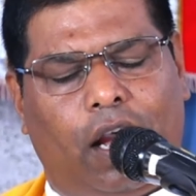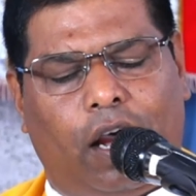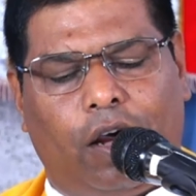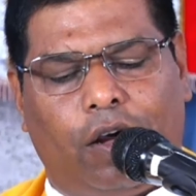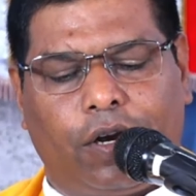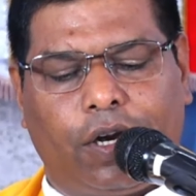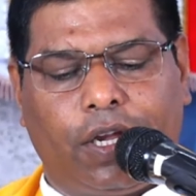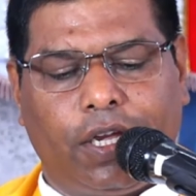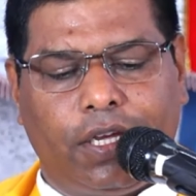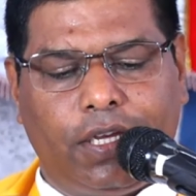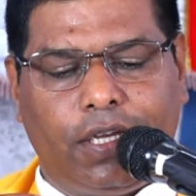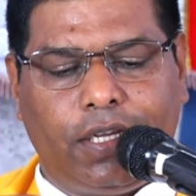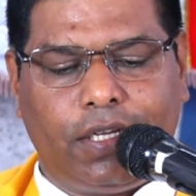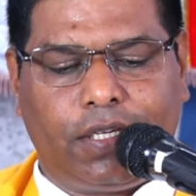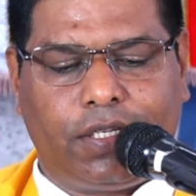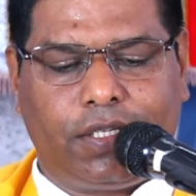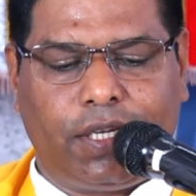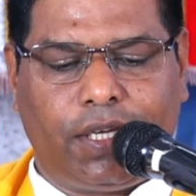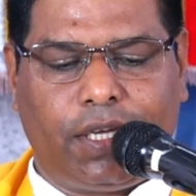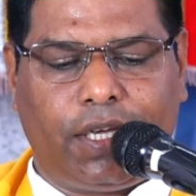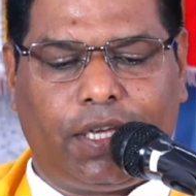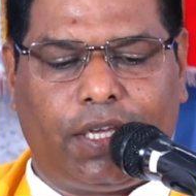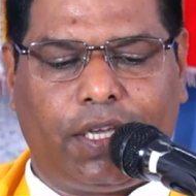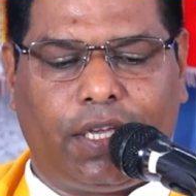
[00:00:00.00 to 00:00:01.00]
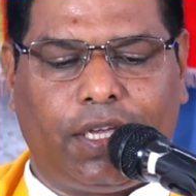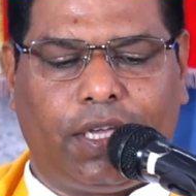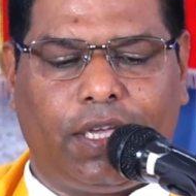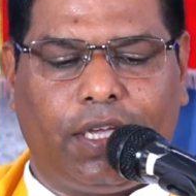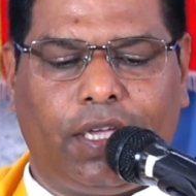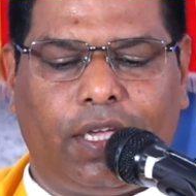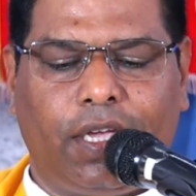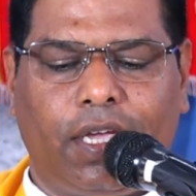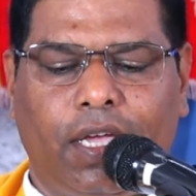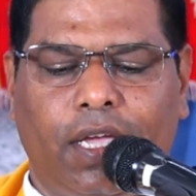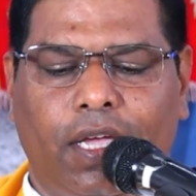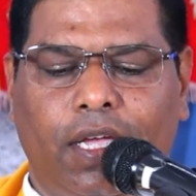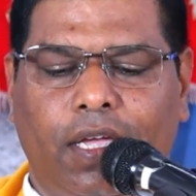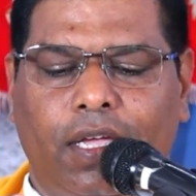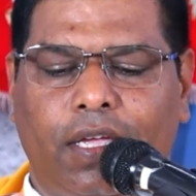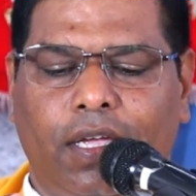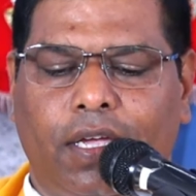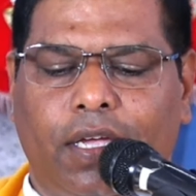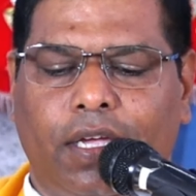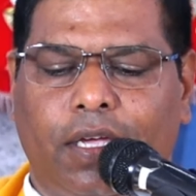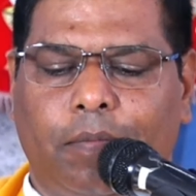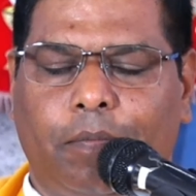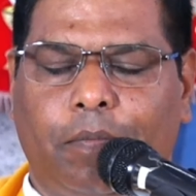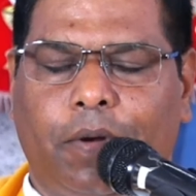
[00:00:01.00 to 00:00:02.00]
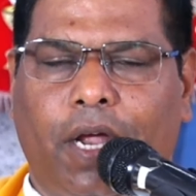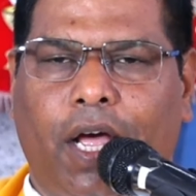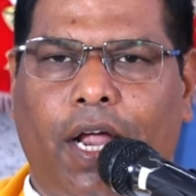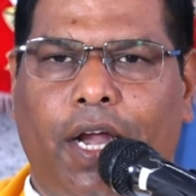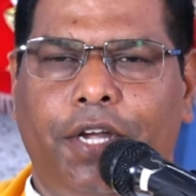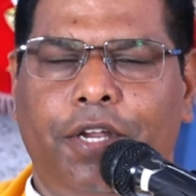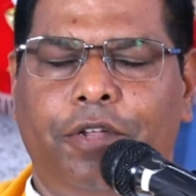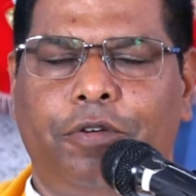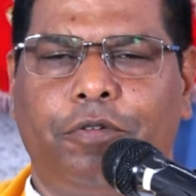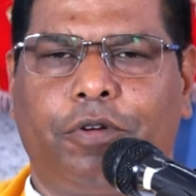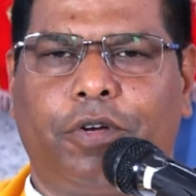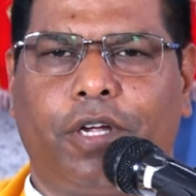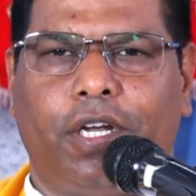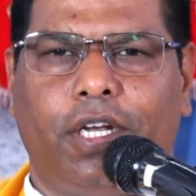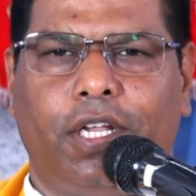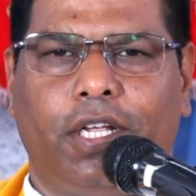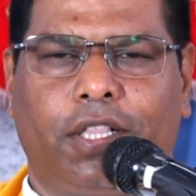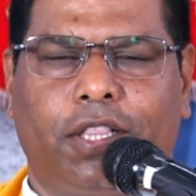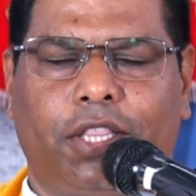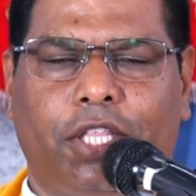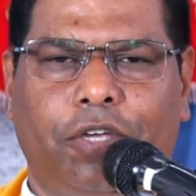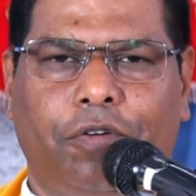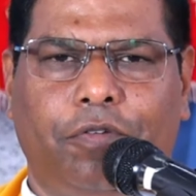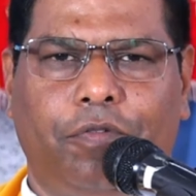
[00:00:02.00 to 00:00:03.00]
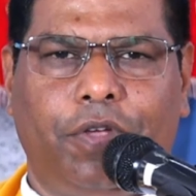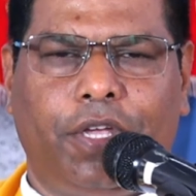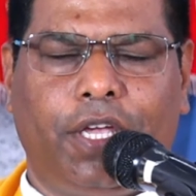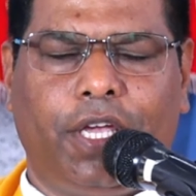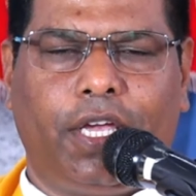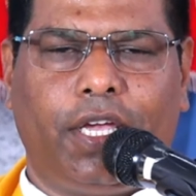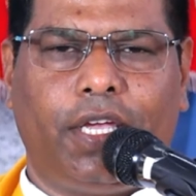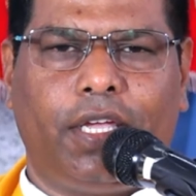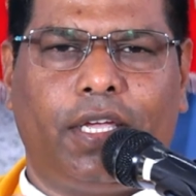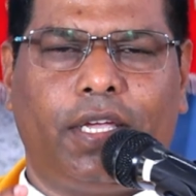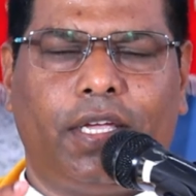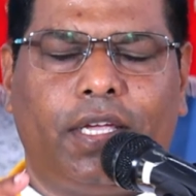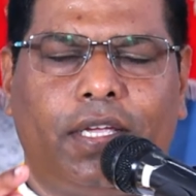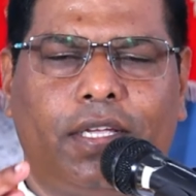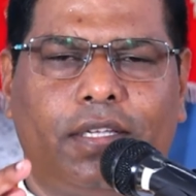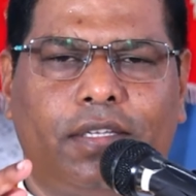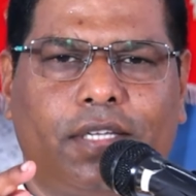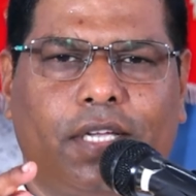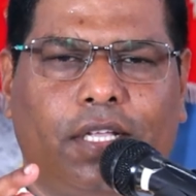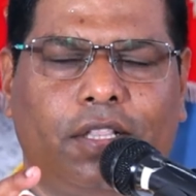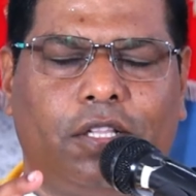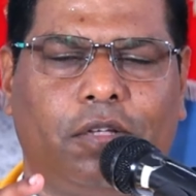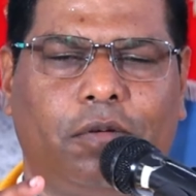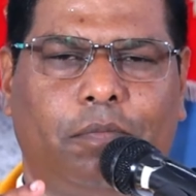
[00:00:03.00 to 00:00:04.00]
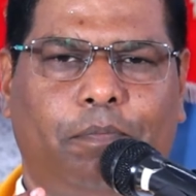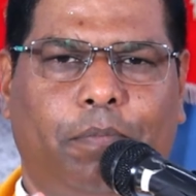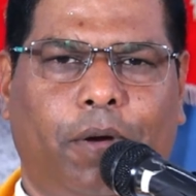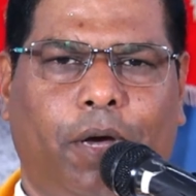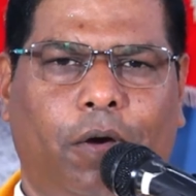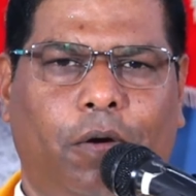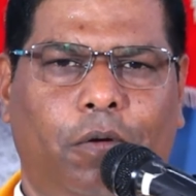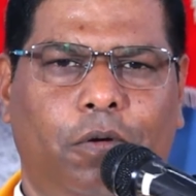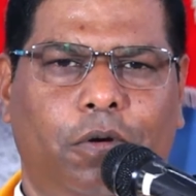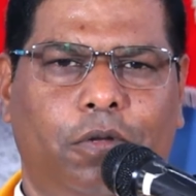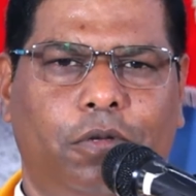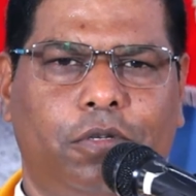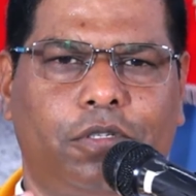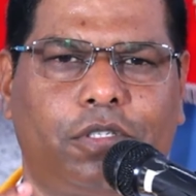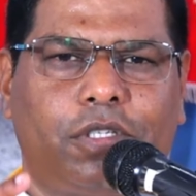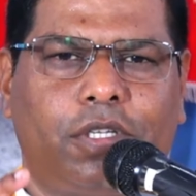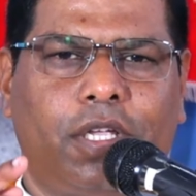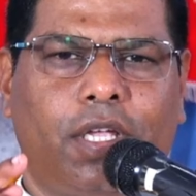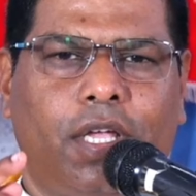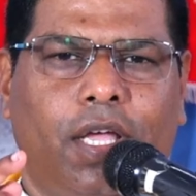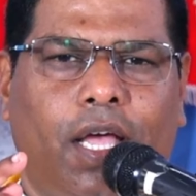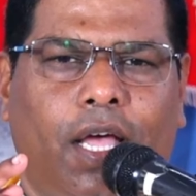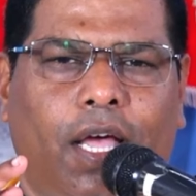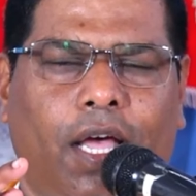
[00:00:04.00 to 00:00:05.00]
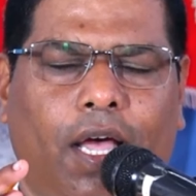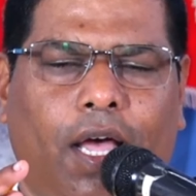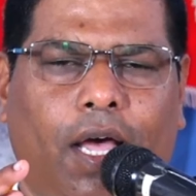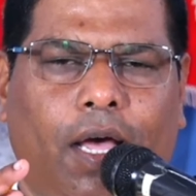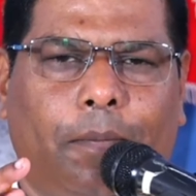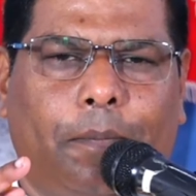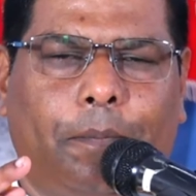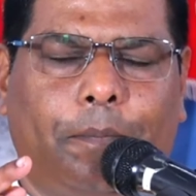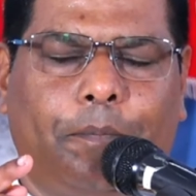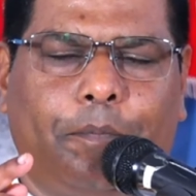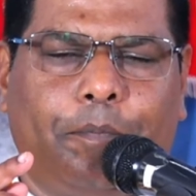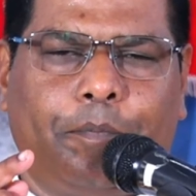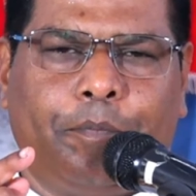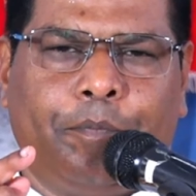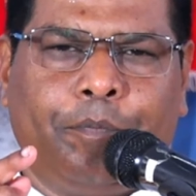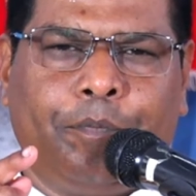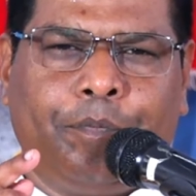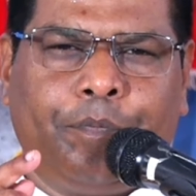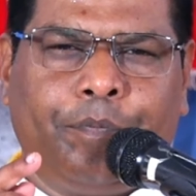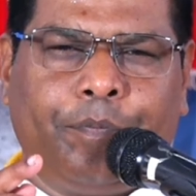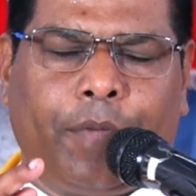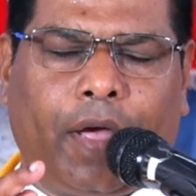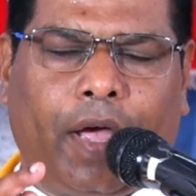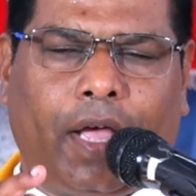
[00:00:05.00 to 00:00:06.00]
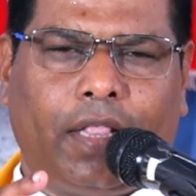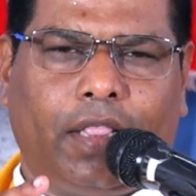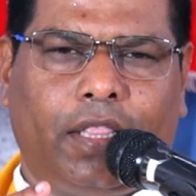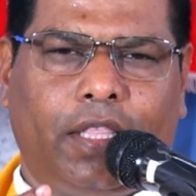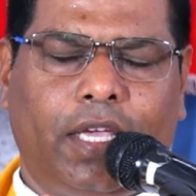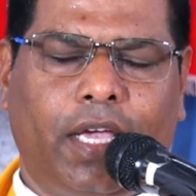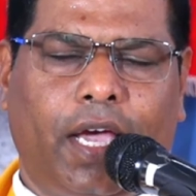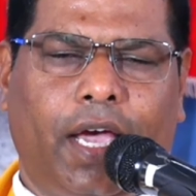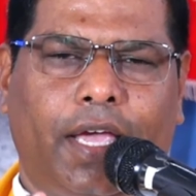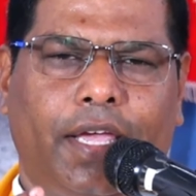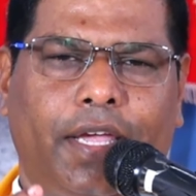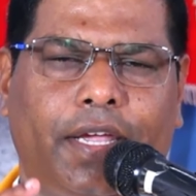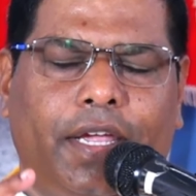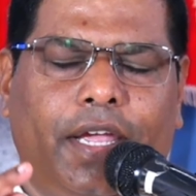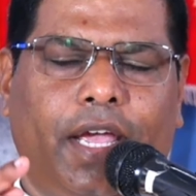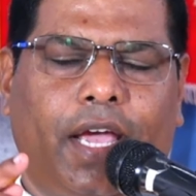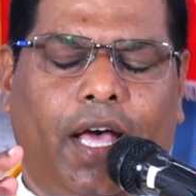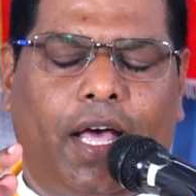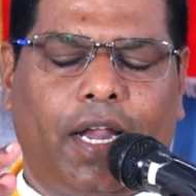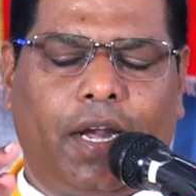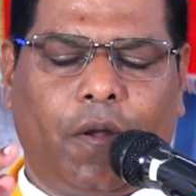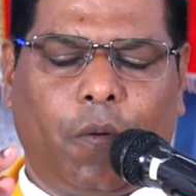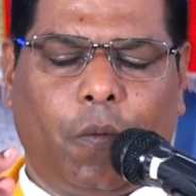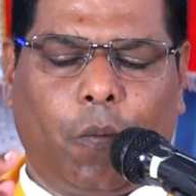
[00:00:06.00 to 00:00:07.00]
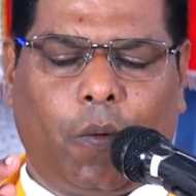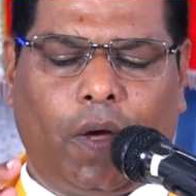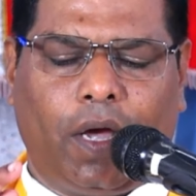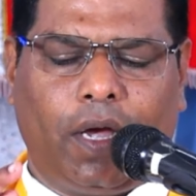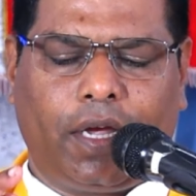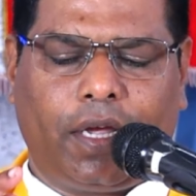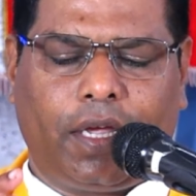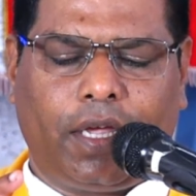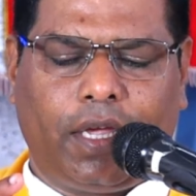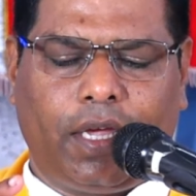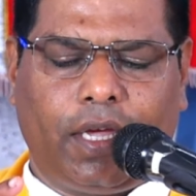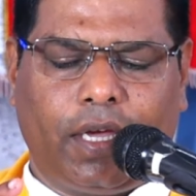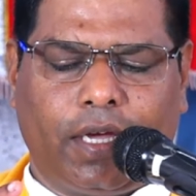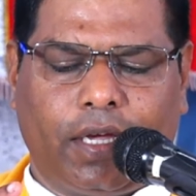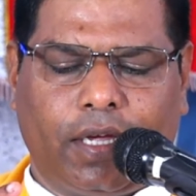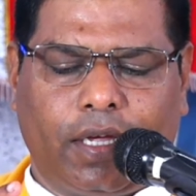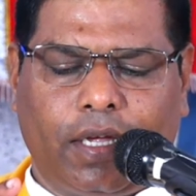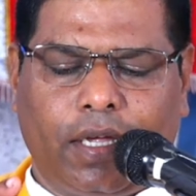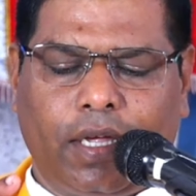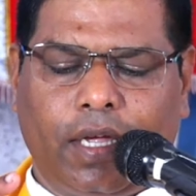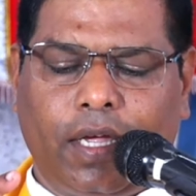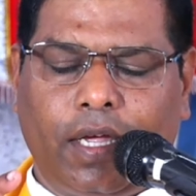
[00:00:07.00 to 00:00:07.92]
और इसे ही इब्रानियों के लिखते हुए संत पाउलुस अध्याय ग्यारह वाक्य